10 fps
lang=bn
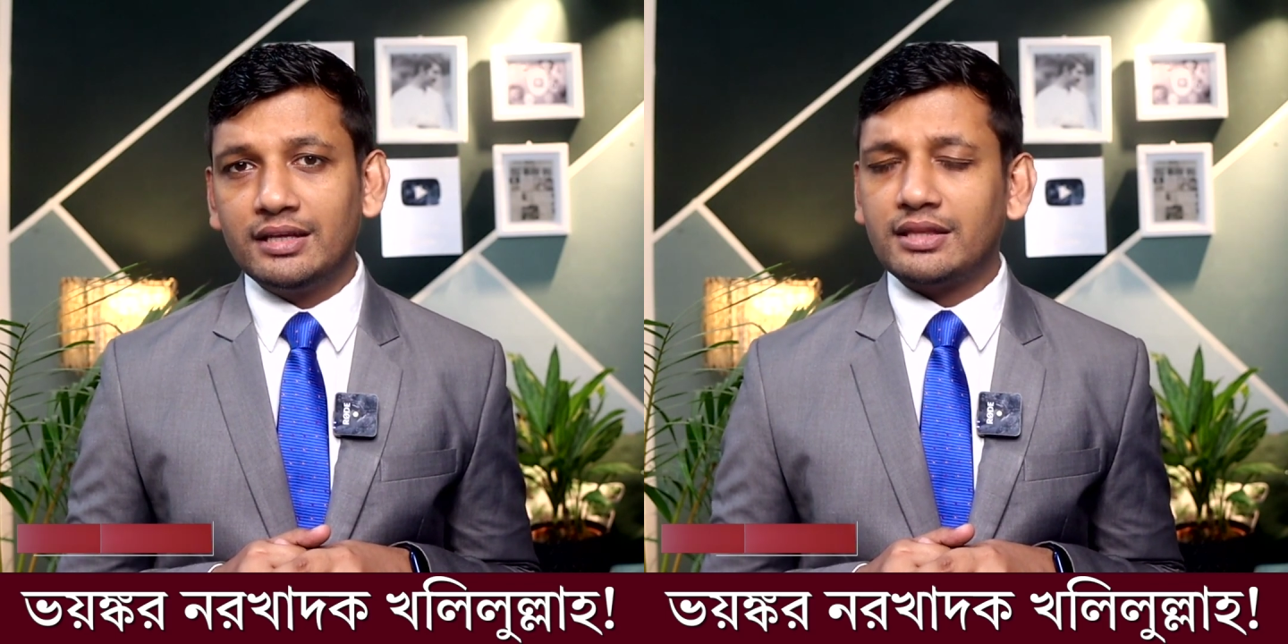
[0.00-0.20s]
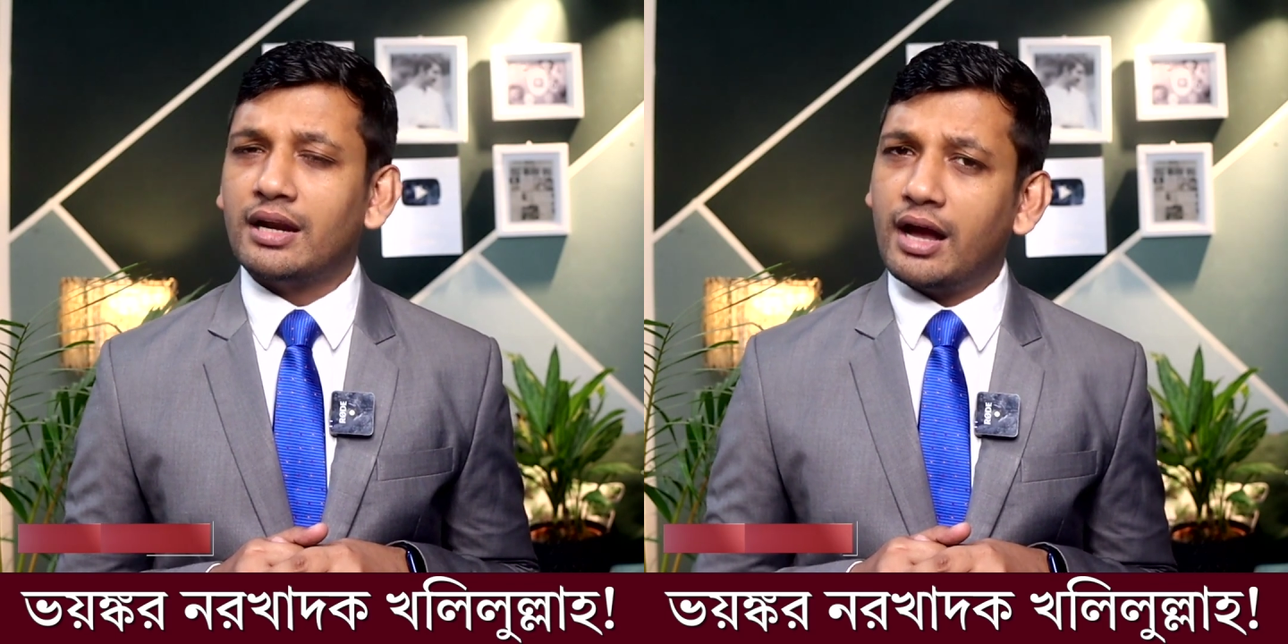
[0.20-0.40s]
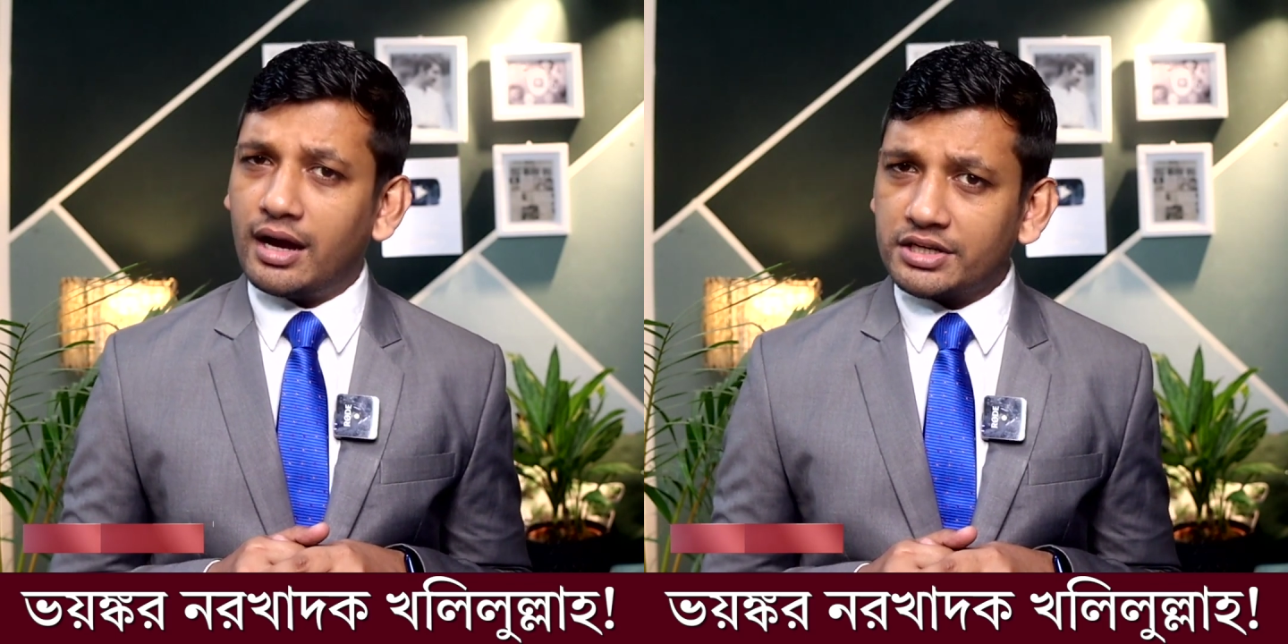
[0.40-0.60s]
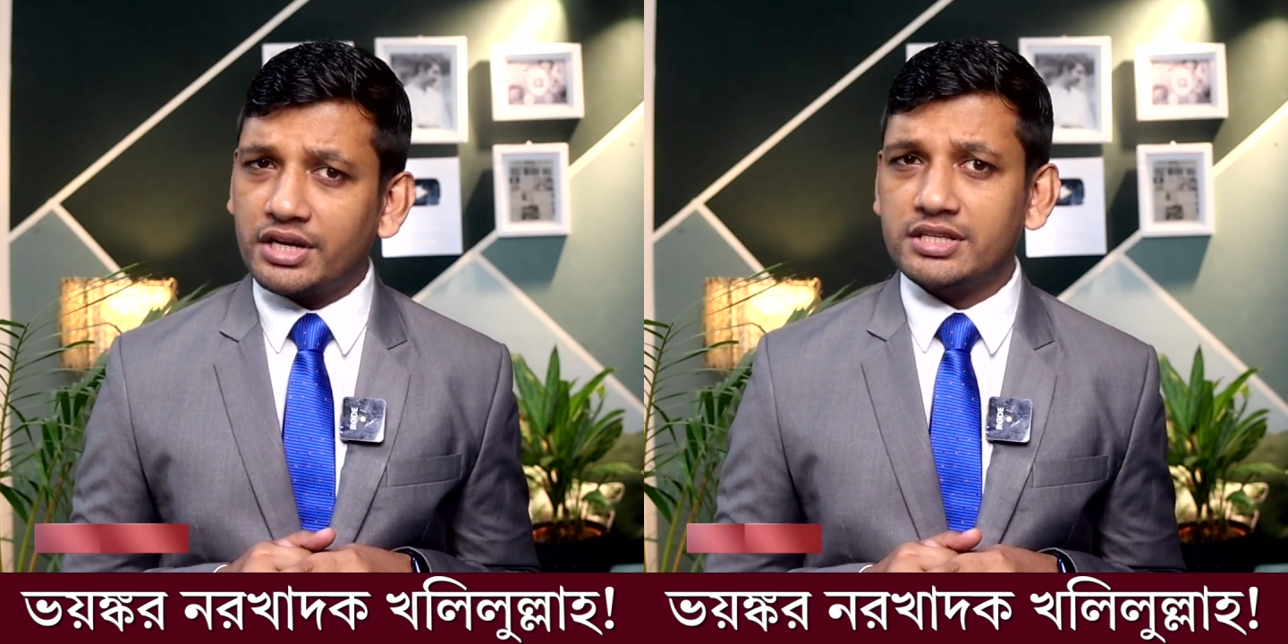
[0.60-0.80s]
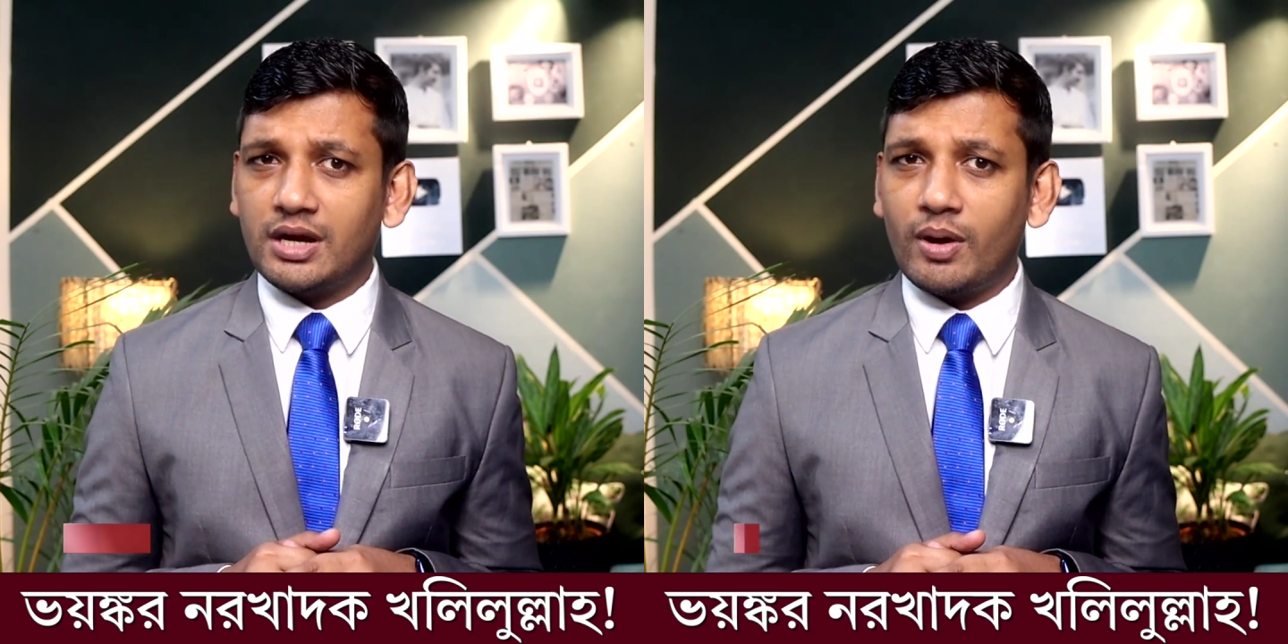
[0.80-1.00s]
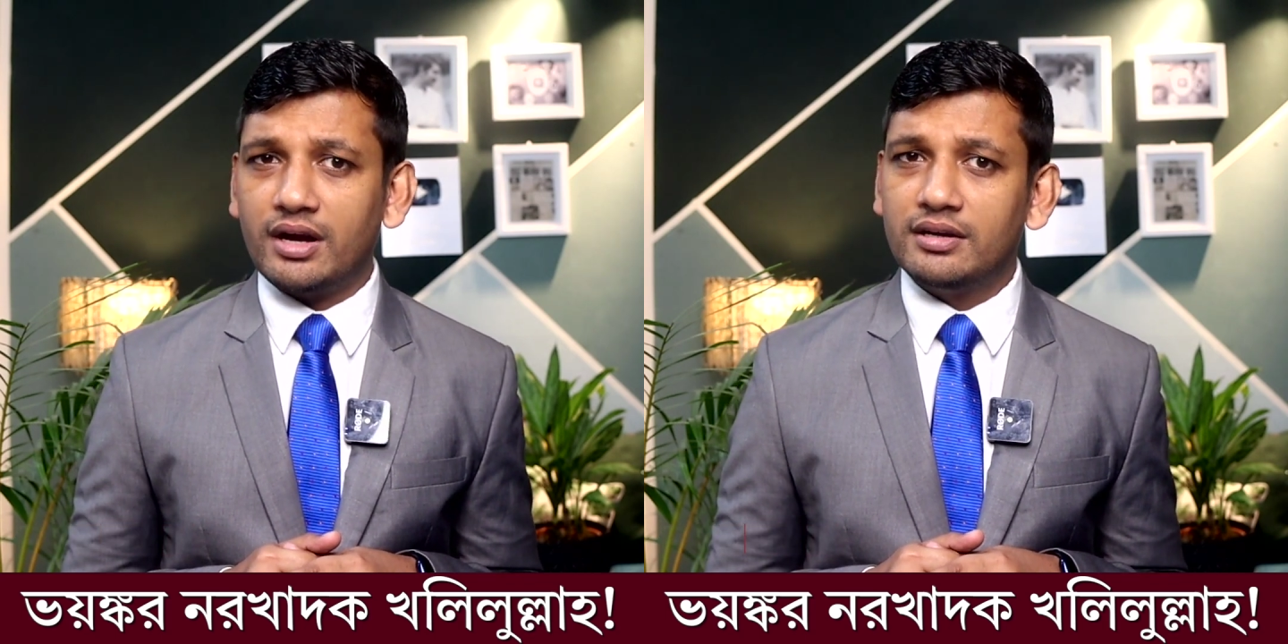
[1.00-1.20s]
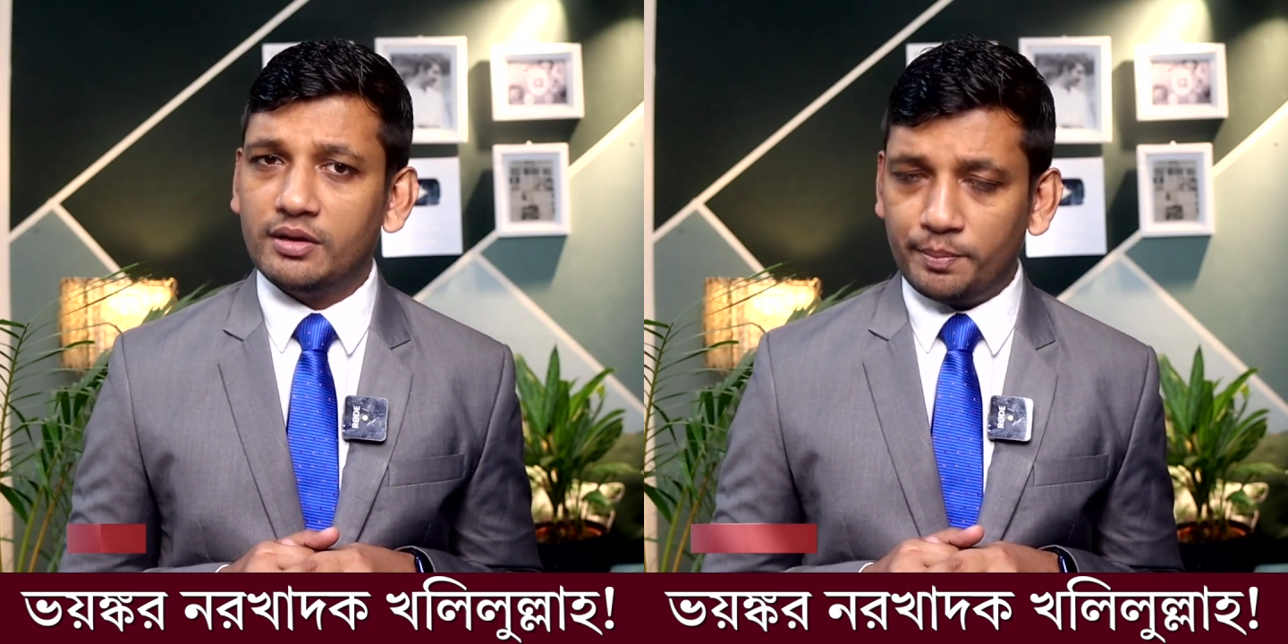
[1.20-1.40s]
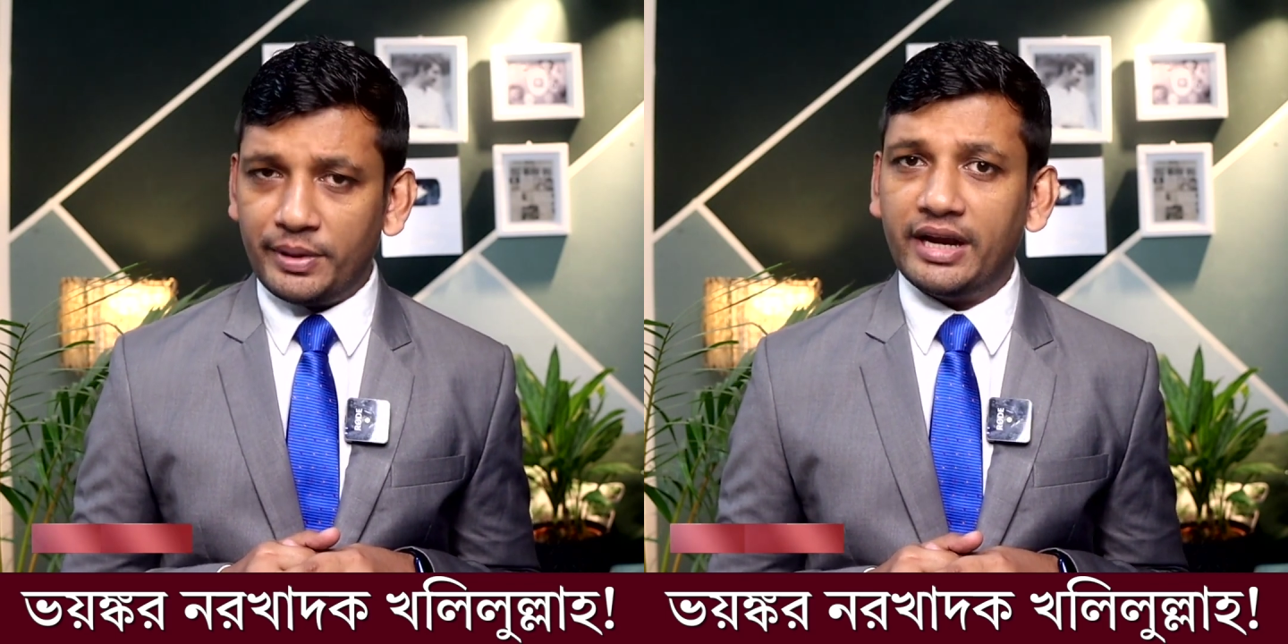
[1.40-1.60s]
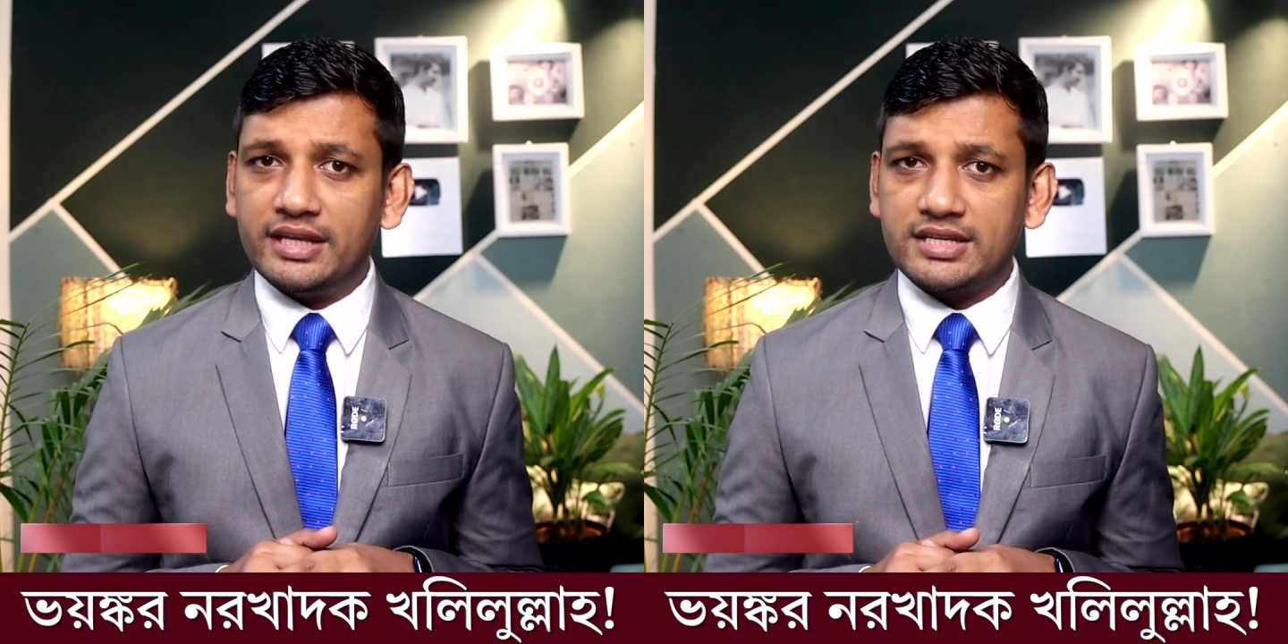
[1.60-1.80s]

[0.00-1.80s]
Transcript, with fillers: তার আসা যাওয়া বেড়ে